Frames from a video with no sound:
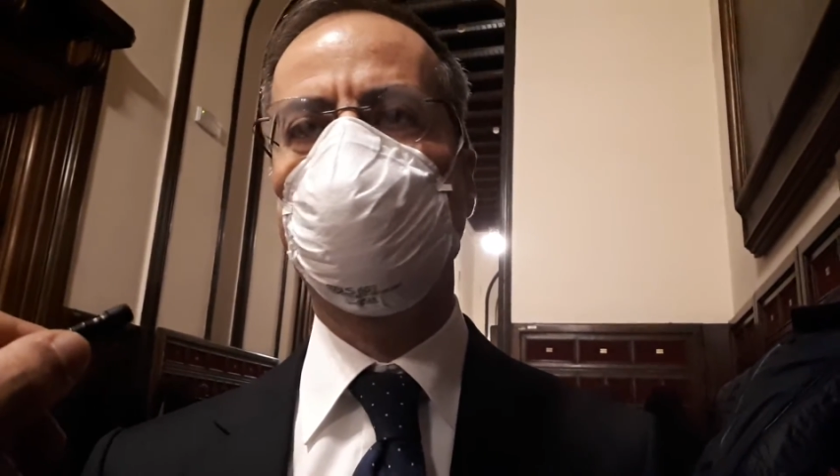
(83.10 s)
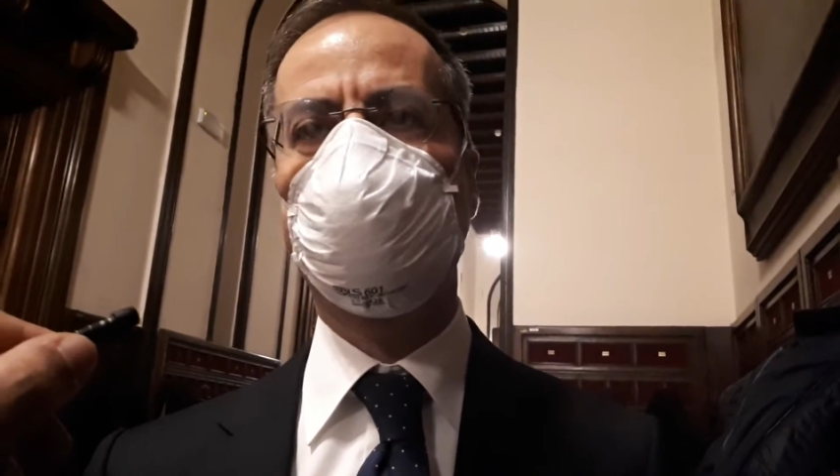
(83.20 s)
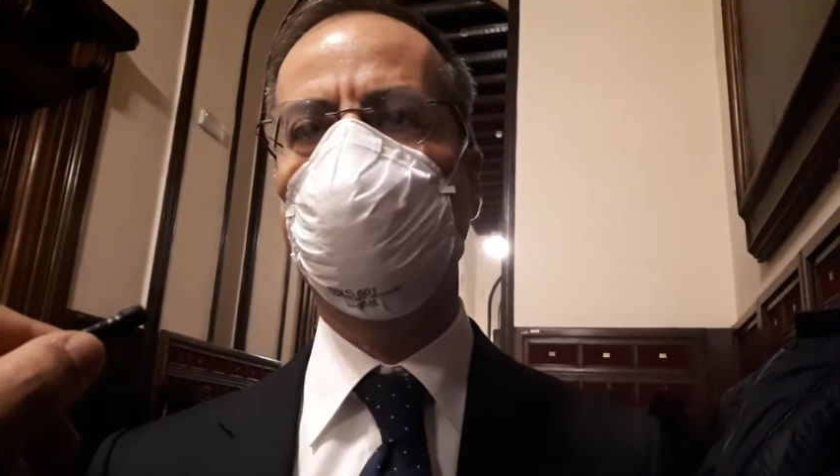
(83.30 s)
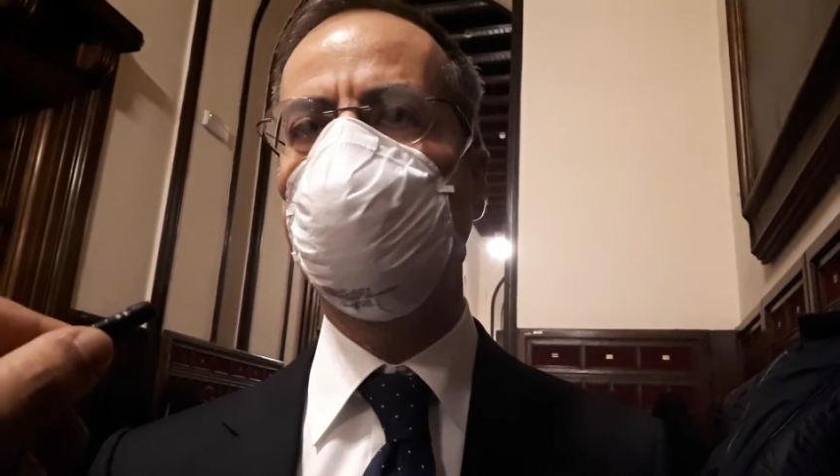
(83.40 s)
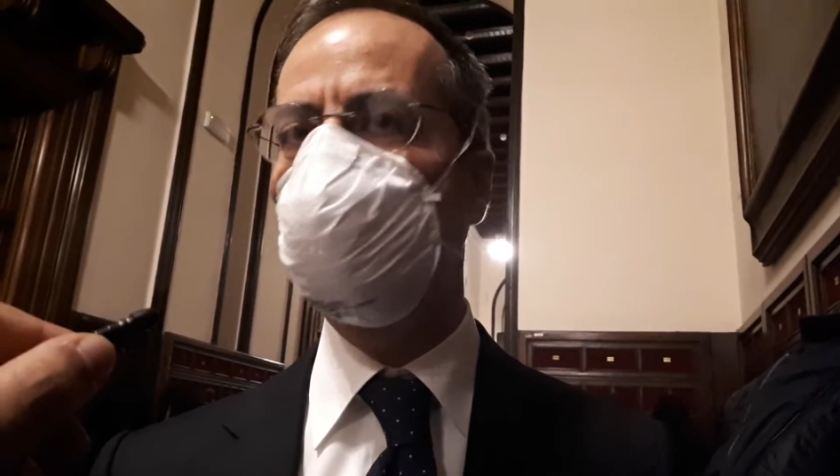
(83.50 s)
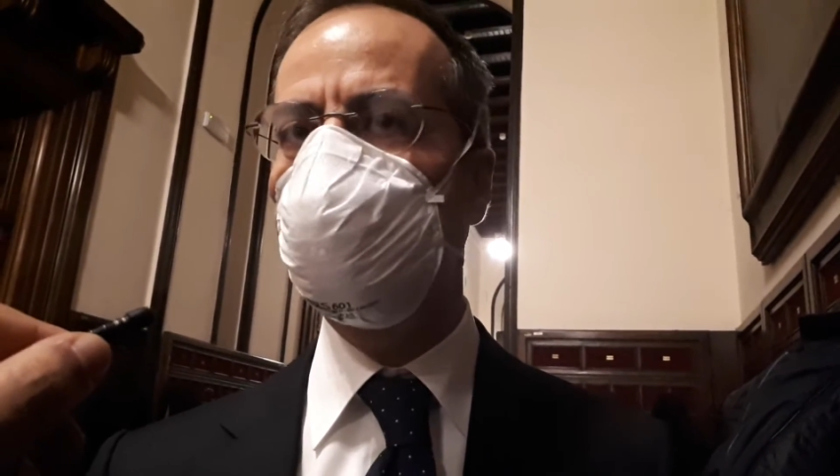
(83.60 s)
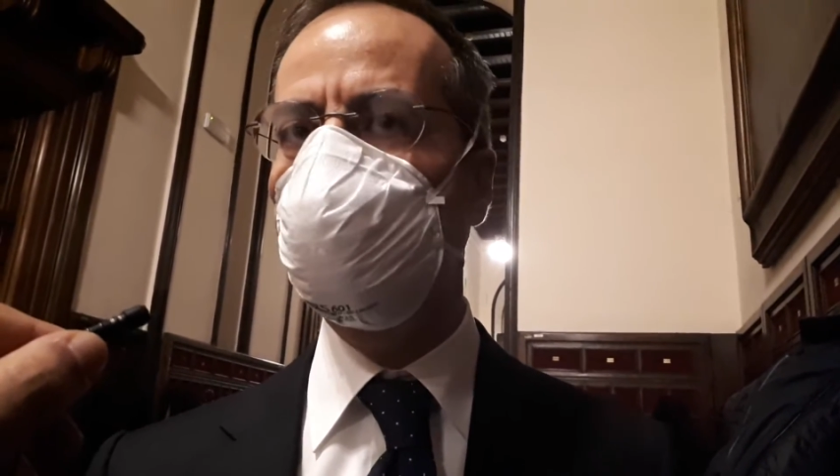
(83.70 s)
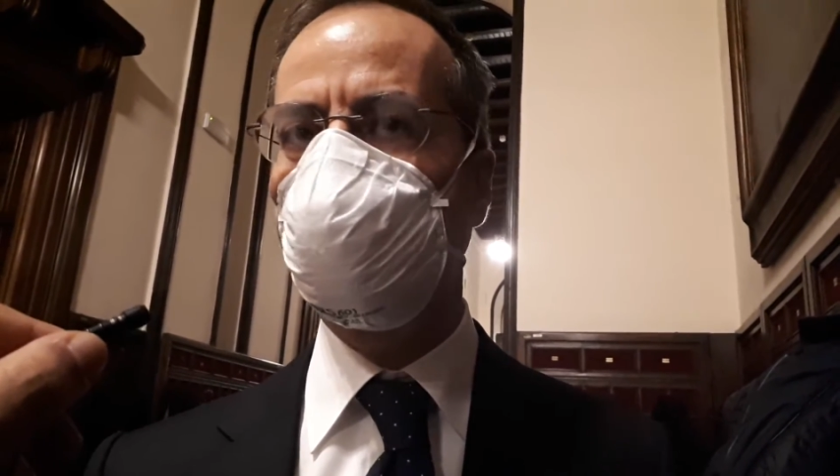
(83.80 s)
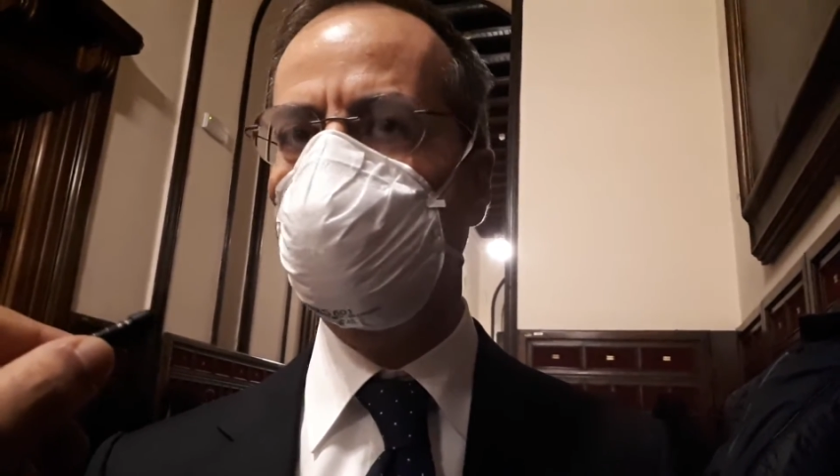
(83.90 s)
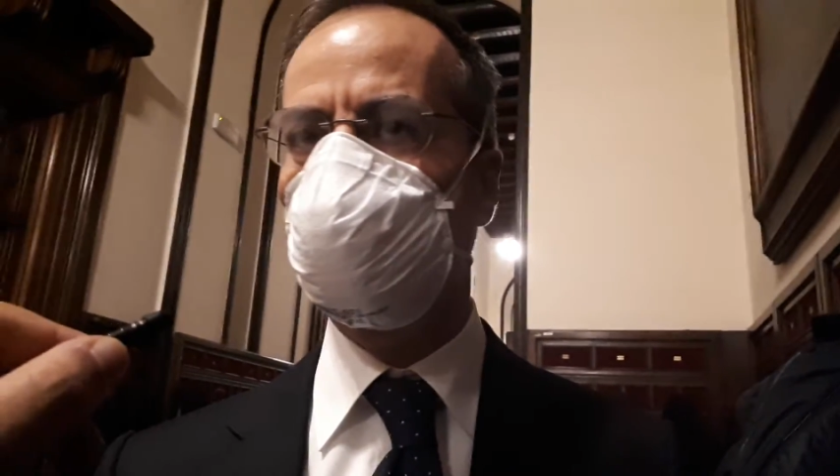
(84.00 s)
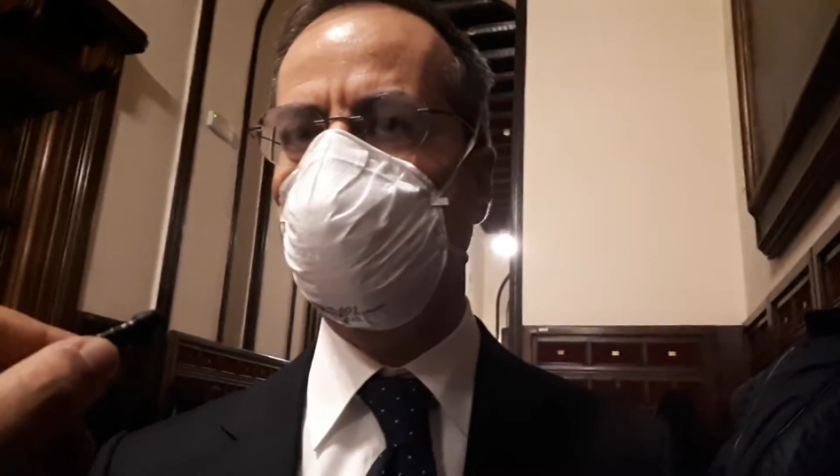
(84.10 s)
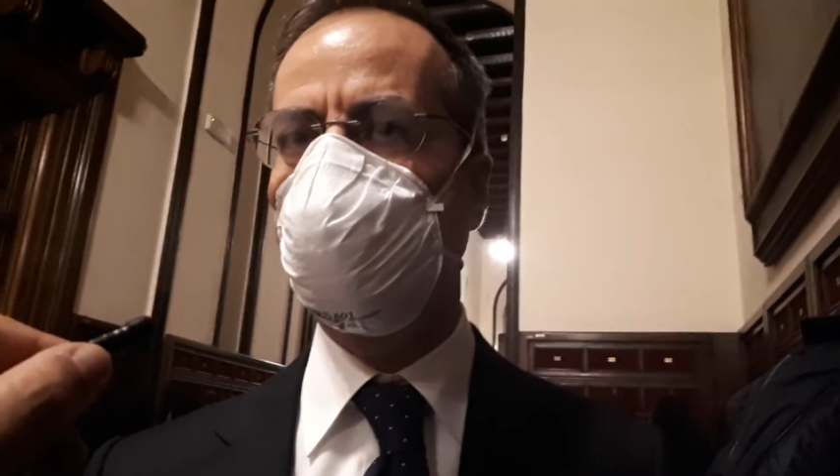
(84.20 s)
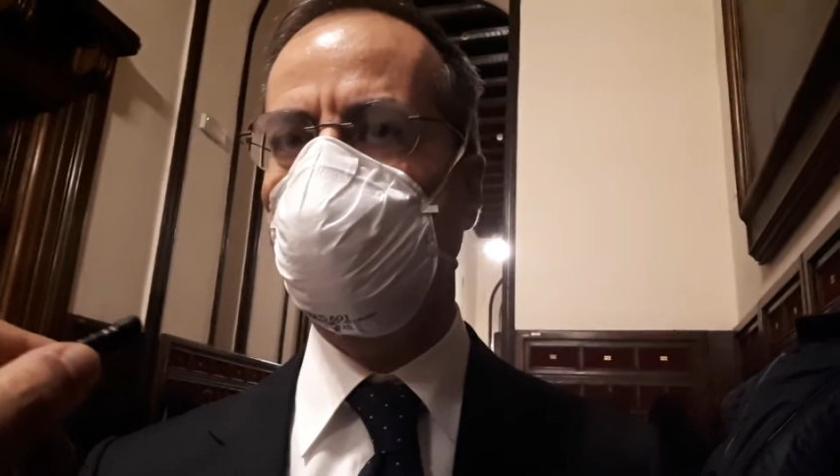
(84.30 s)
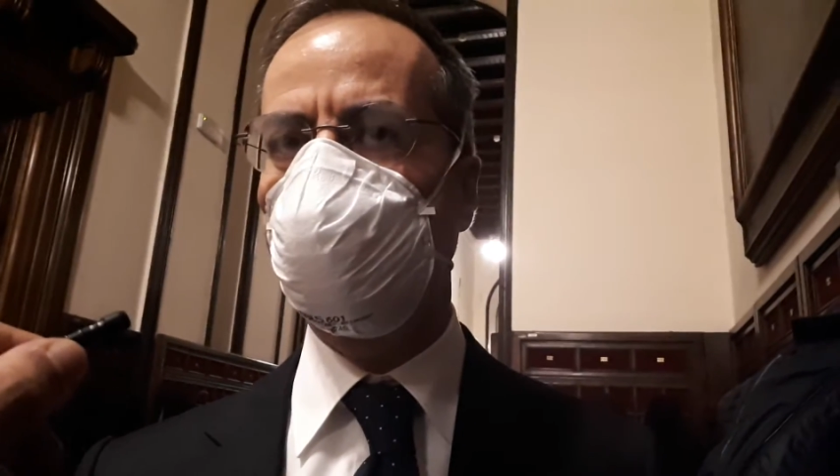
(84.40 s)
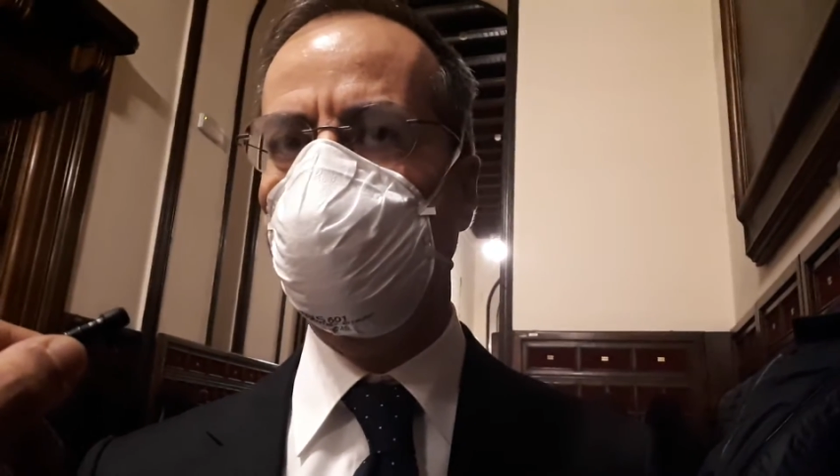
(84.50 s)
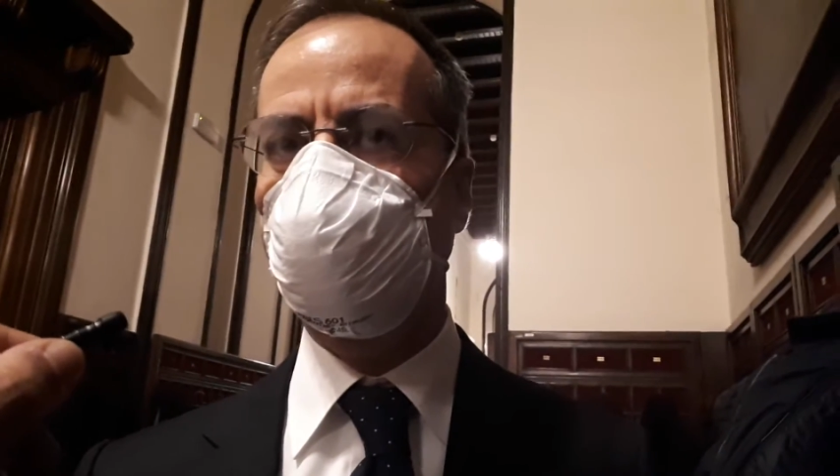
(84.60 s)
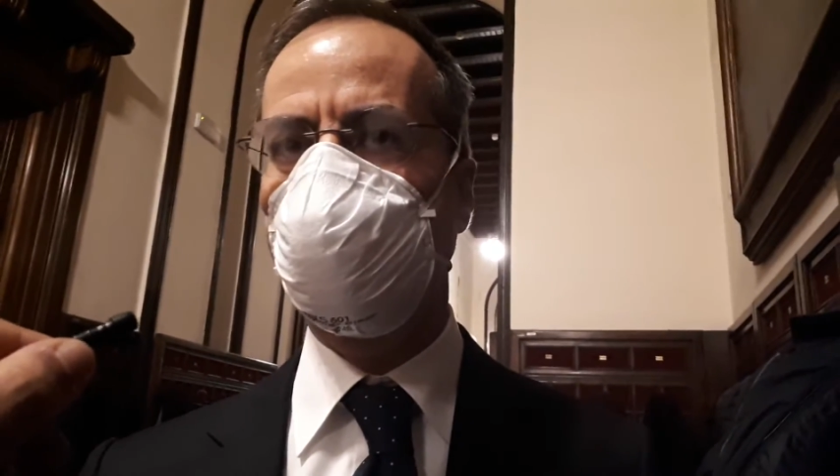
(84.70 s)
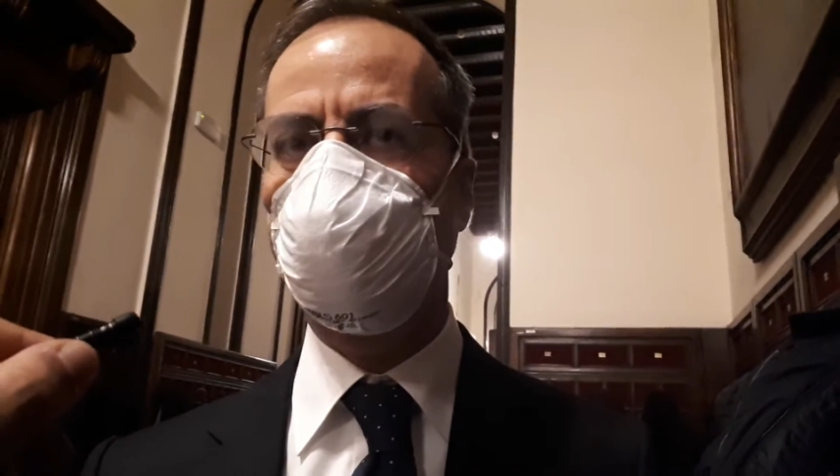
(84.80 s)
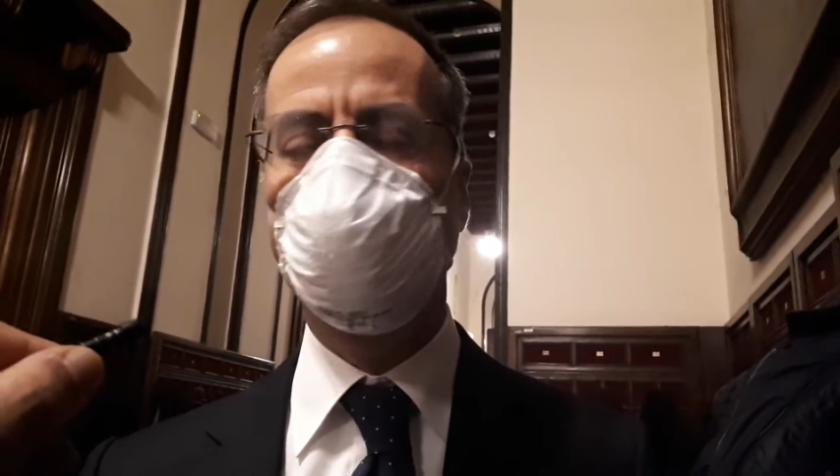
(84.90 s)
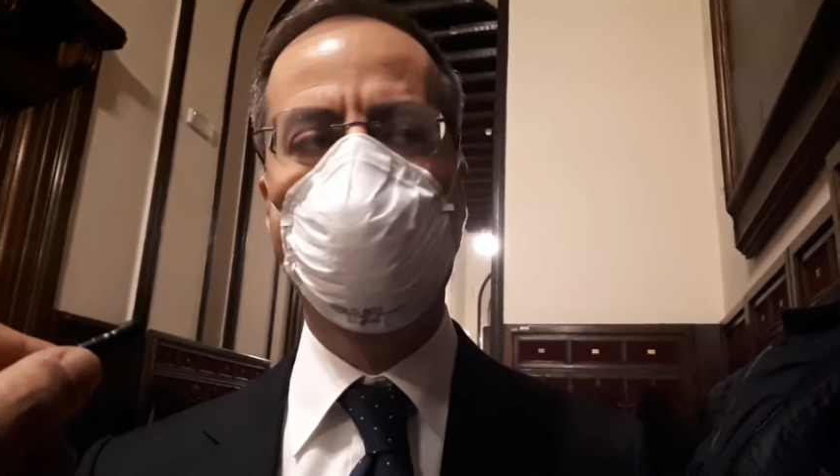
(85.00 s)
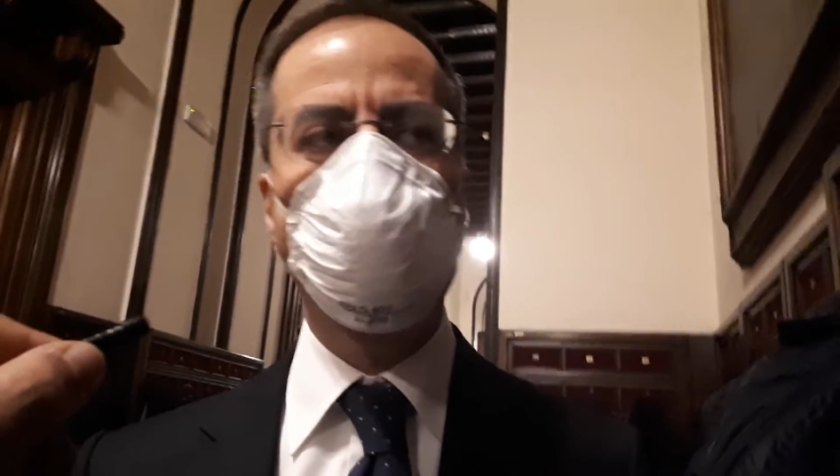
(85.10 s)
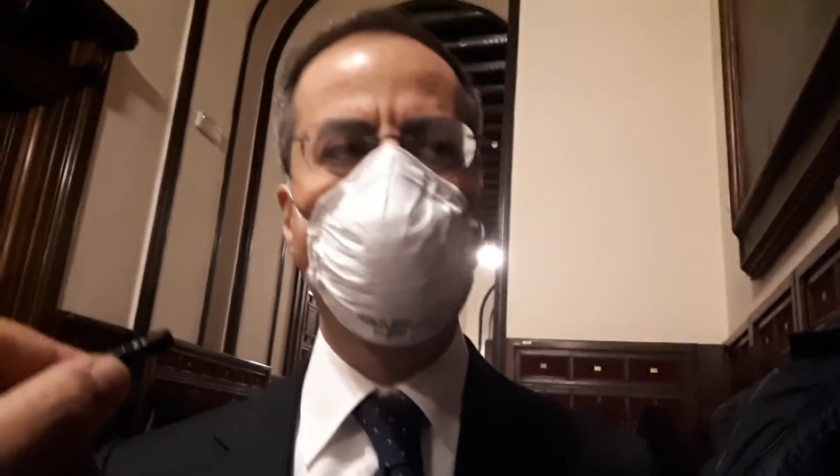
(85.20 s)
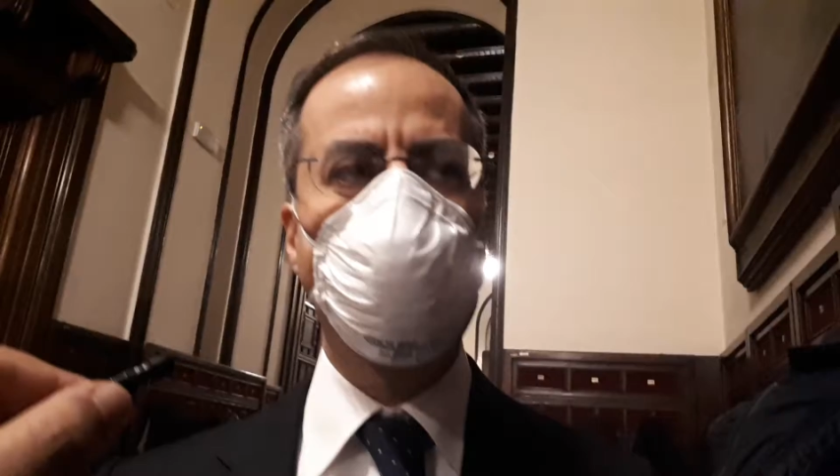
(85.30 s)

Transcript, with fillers: sine die questa polemica